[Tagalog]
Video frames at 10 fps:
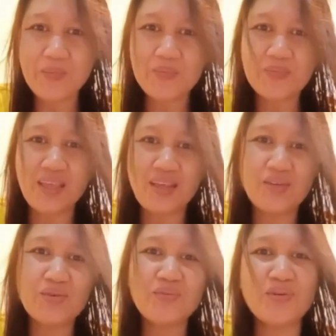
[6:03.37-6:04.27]
Thank you
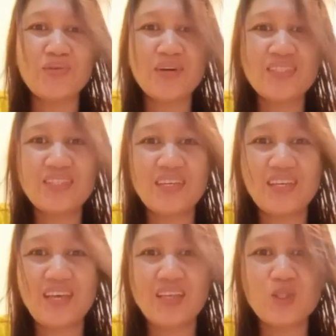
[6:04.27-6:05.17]
for watching
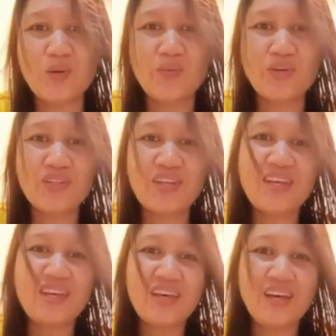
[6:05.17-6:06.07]
and support
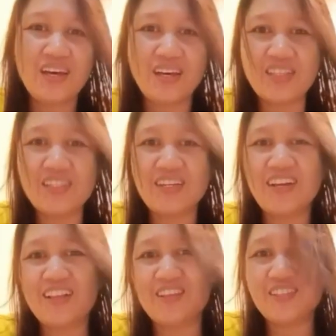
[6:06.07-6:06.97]
uh, Sir
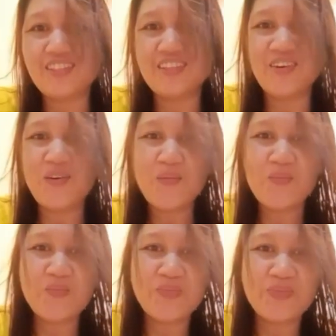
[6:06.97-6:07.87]
Alonso.
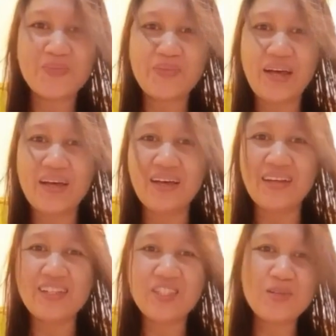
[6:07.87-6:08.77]
Uh,
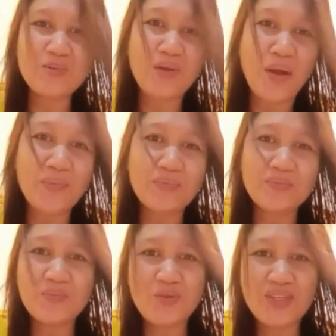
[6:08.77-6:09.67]
greetings from
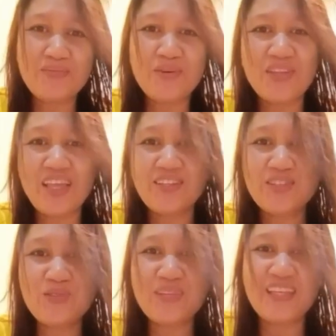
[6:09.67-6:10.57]
Win Modelos
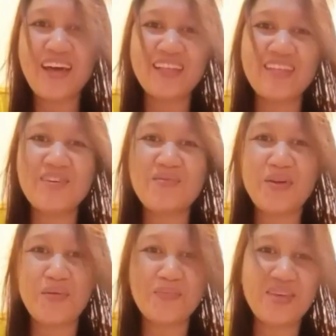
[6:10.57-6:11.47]
with Honey from
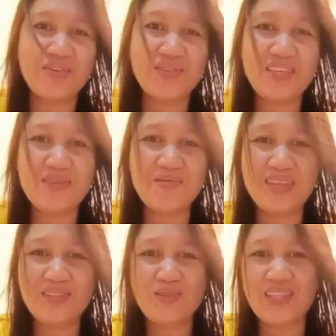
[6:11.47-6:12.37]
BOTV
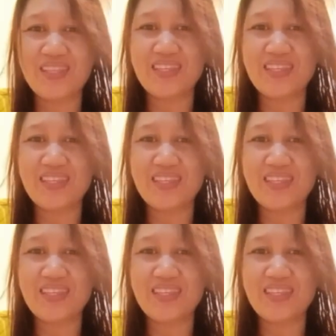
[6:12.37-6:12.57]
2020.